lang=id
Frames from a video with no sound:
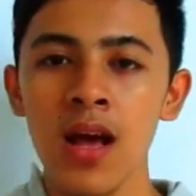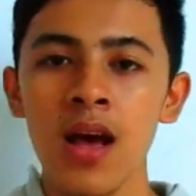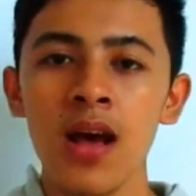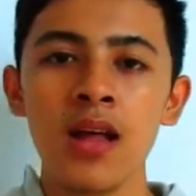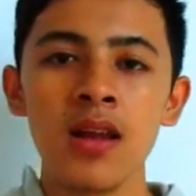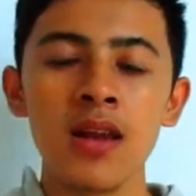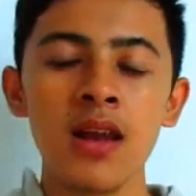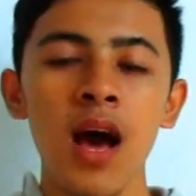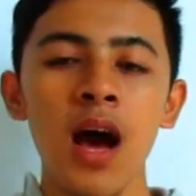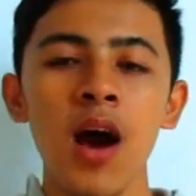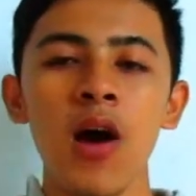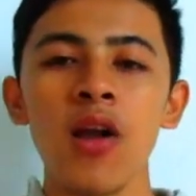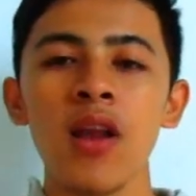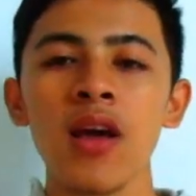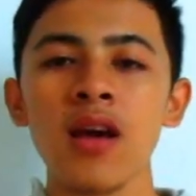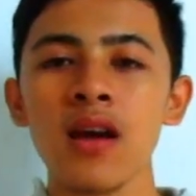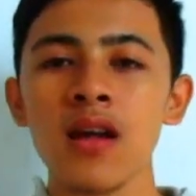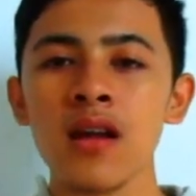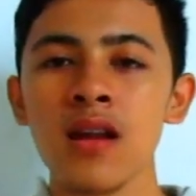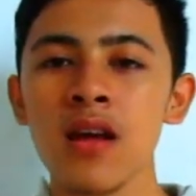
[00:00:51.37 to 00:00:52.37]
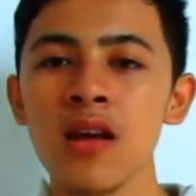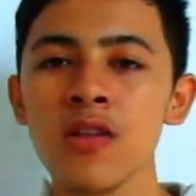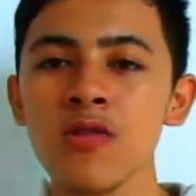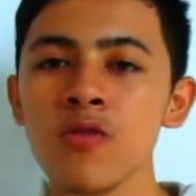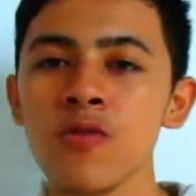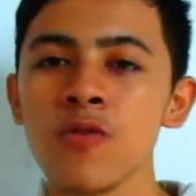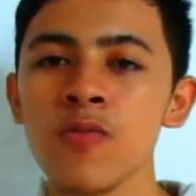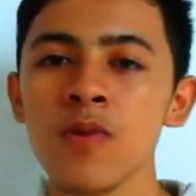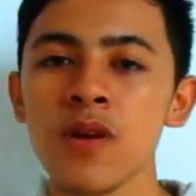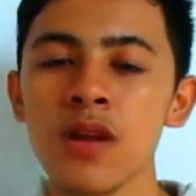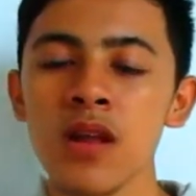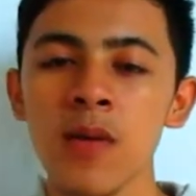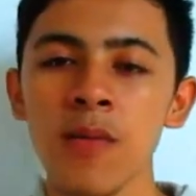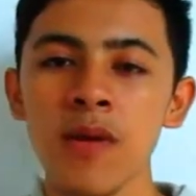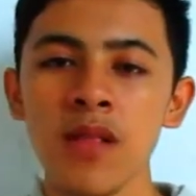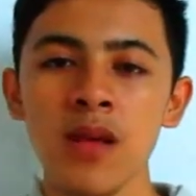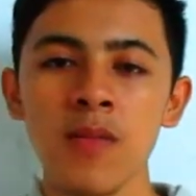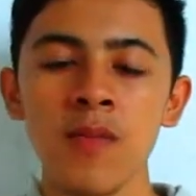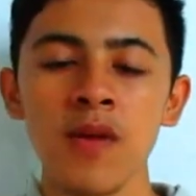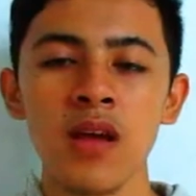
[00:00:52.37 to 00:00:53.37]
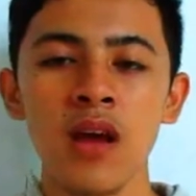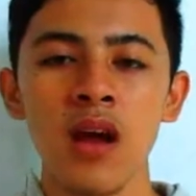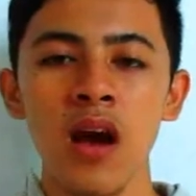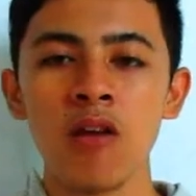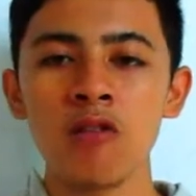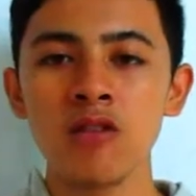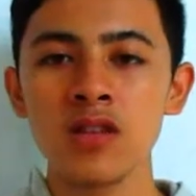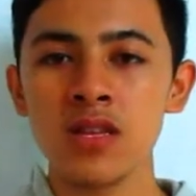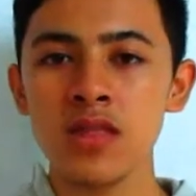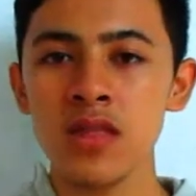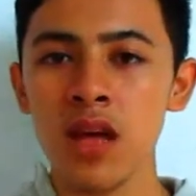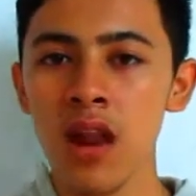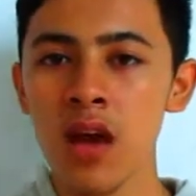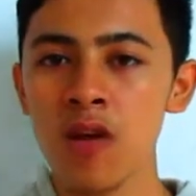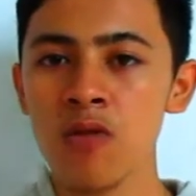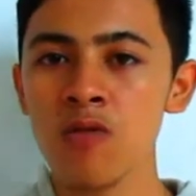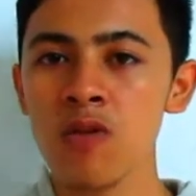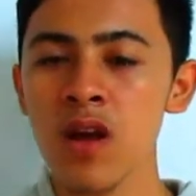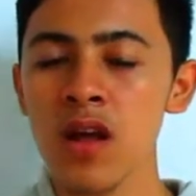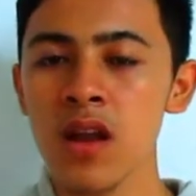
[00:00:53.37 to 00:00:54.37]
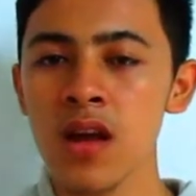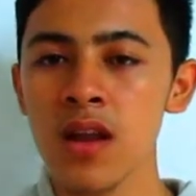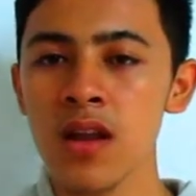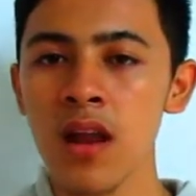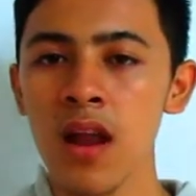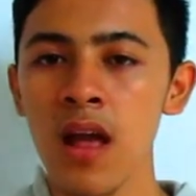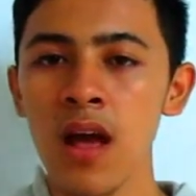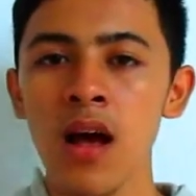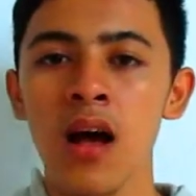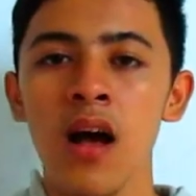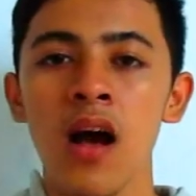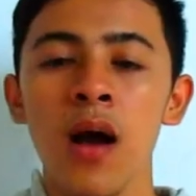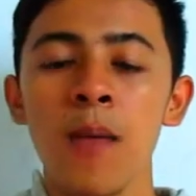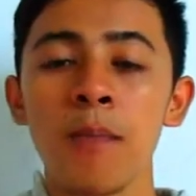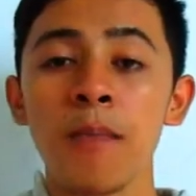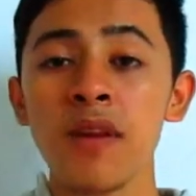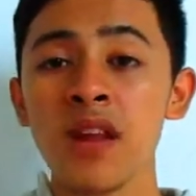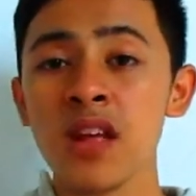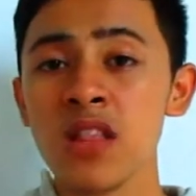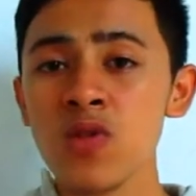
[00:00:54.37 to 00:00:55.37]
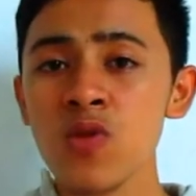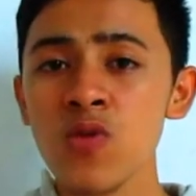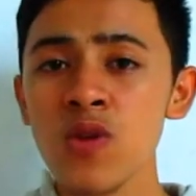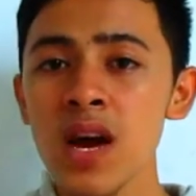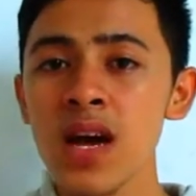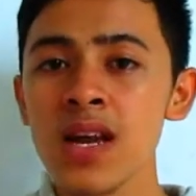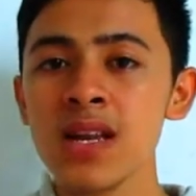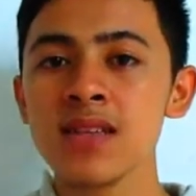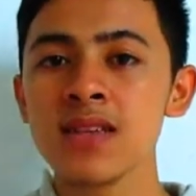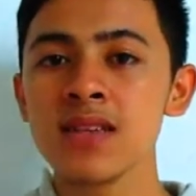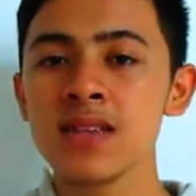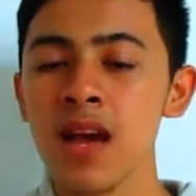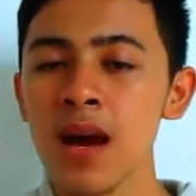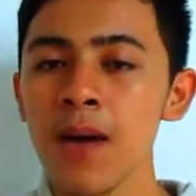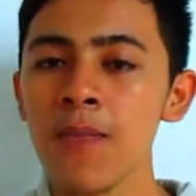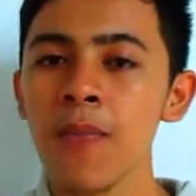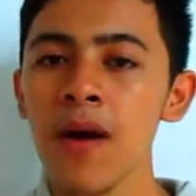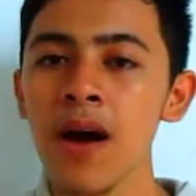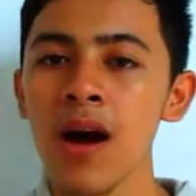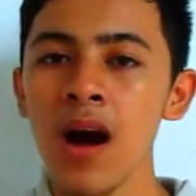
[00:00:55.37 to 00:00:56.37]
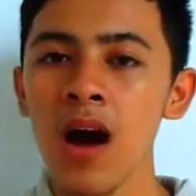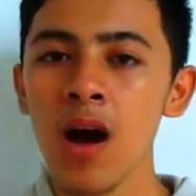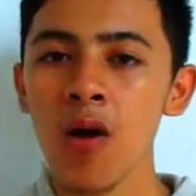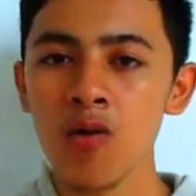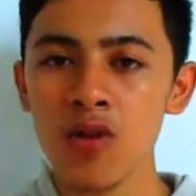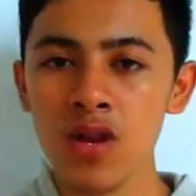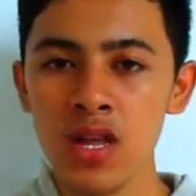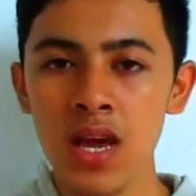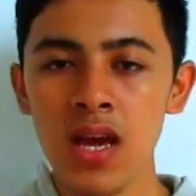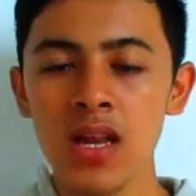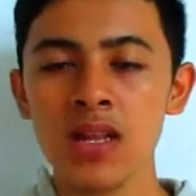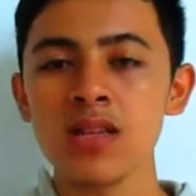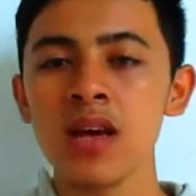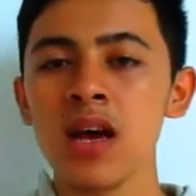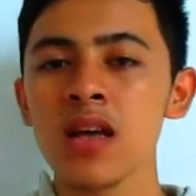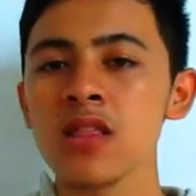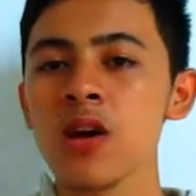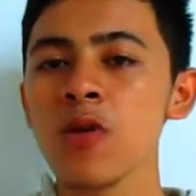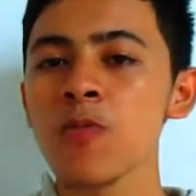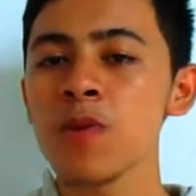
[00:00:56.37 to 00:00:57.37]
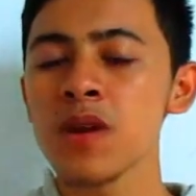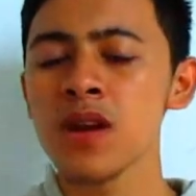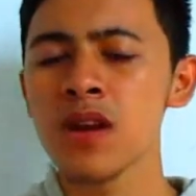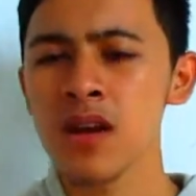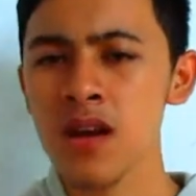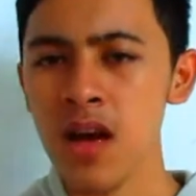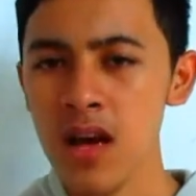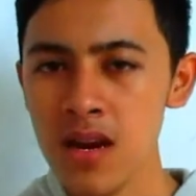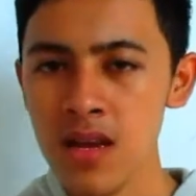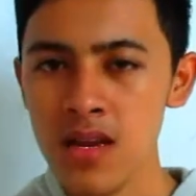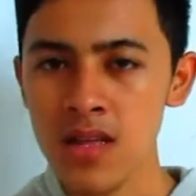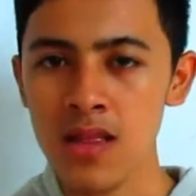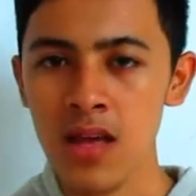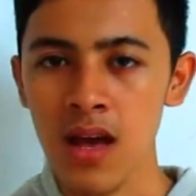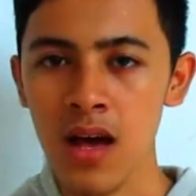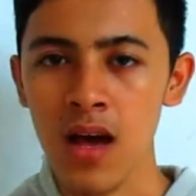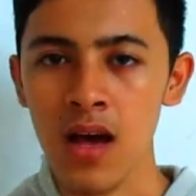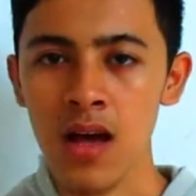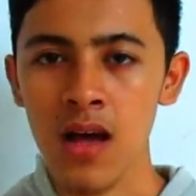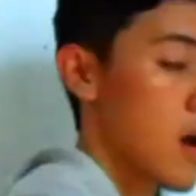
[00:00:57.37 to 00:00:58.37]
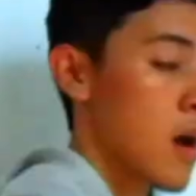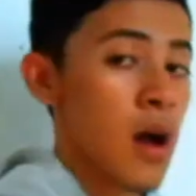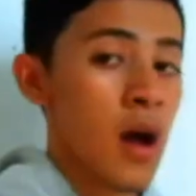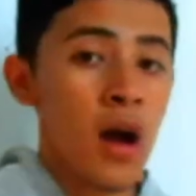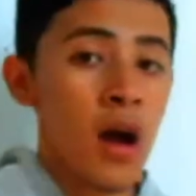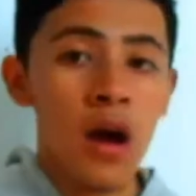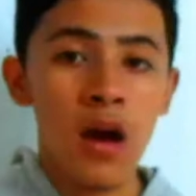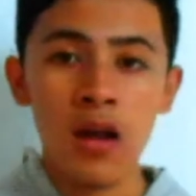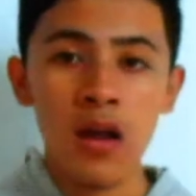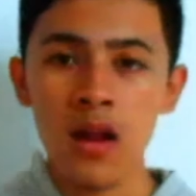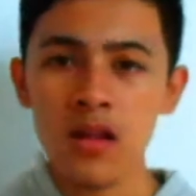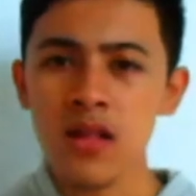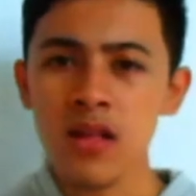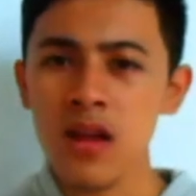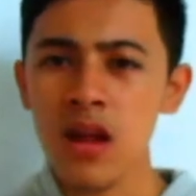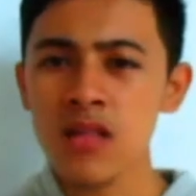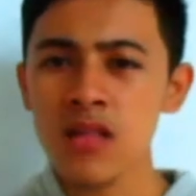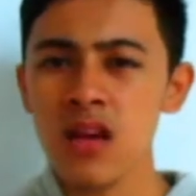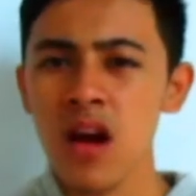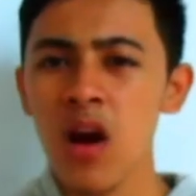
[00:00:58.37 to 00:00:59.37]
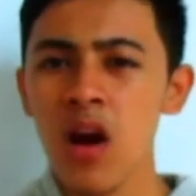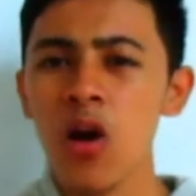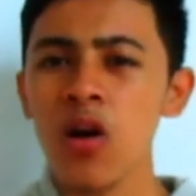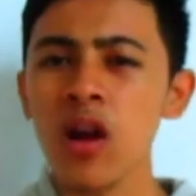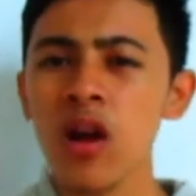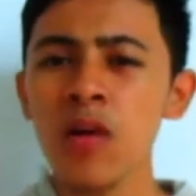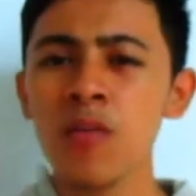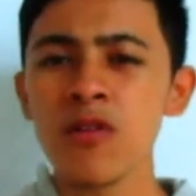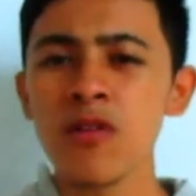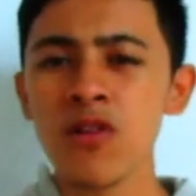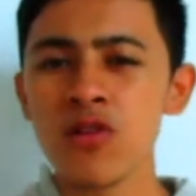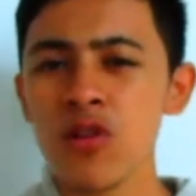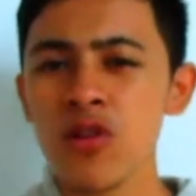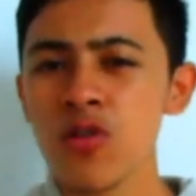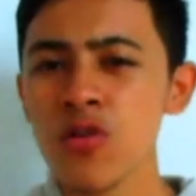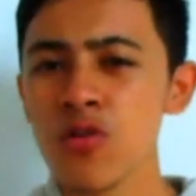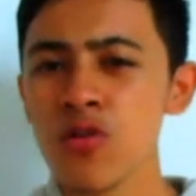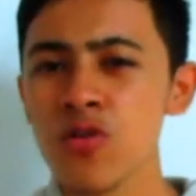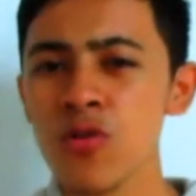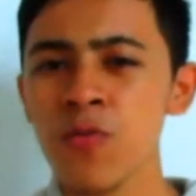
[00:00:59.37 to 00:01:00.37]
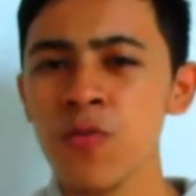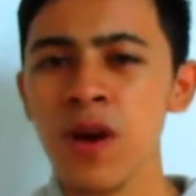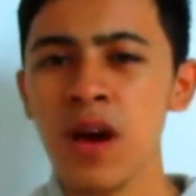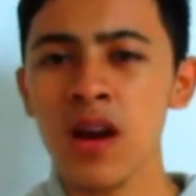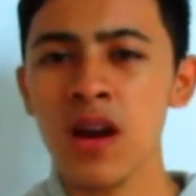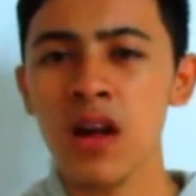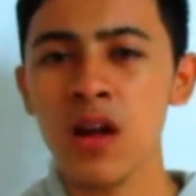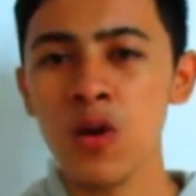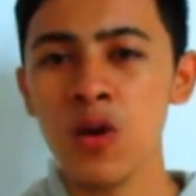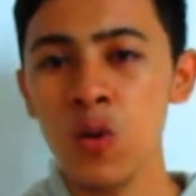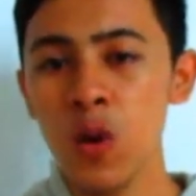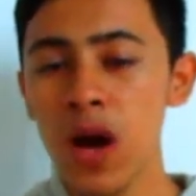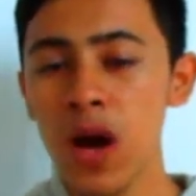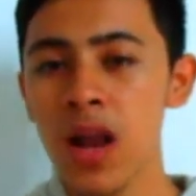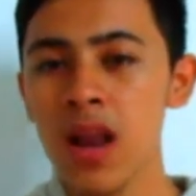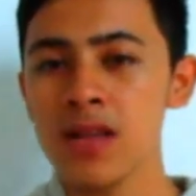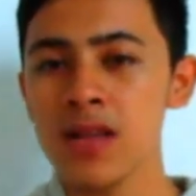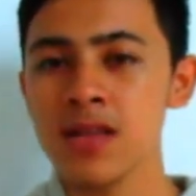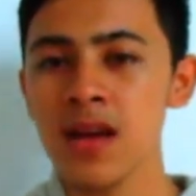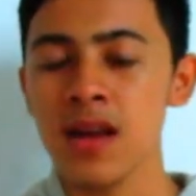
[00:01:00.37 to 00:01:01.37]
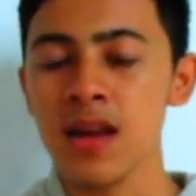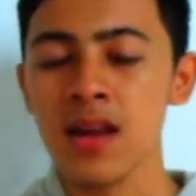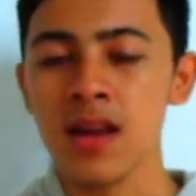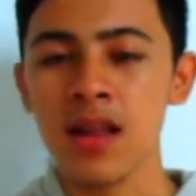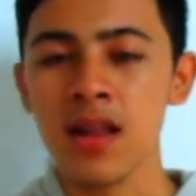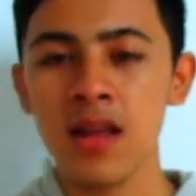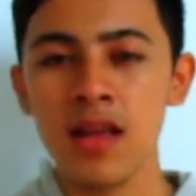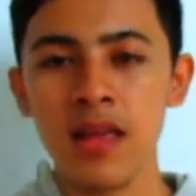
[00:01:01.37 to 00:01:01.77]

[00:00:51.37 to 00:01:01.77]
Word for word: Nah, oleh karena itu, pertama-tama yang harus kita lakukan adalah menentukan siapa audiens atau pendengar kita. Rata-rata orang menonton YouTube karena dua alasan.